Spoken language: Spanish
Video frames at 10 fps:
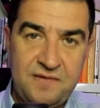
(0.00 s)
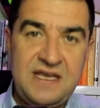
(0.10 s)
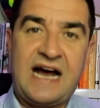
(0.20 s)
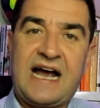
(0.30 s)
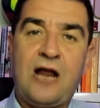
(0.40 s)

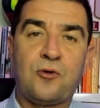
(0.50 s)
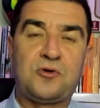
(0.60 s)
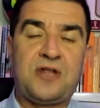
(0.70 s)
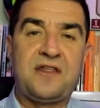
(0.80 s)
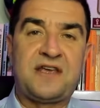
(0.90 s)
Y acá lo que
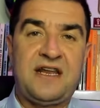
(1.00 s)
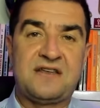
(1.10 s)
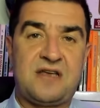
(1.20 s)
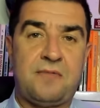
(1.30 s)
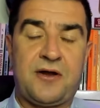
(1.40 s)
ustedes quieren
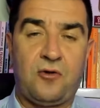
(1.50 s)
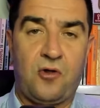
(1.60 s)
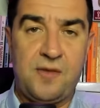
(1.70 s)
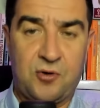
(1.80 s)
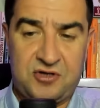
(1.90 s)
saber de lo
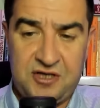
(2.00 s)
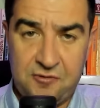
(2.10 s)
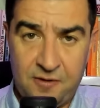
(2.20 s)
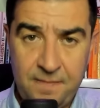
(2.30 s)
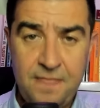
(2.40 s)

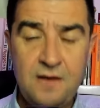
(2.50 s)
deportivo,